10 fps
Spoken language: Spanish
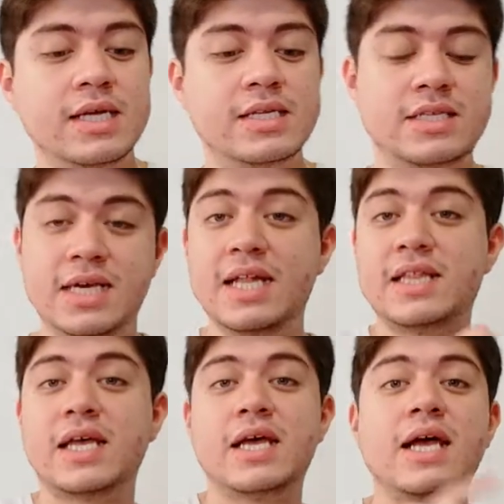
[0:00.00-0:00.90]

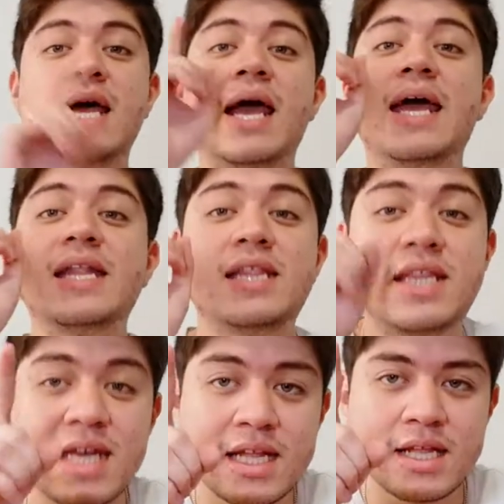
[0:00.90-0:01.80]
siguiente.
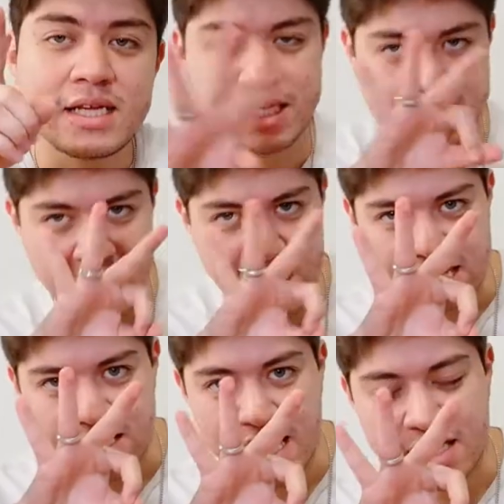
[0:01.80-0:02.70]
Entiendes, esa ya
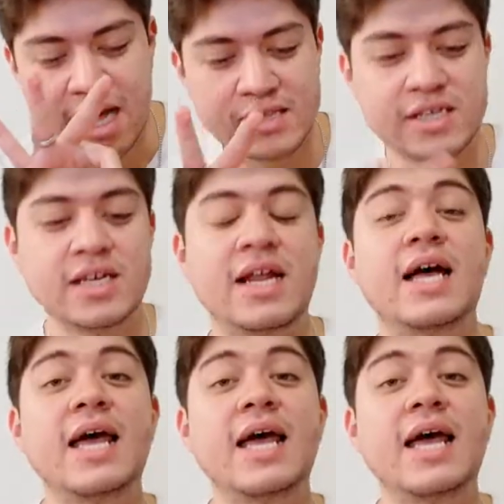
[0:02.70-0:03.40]
la tercera,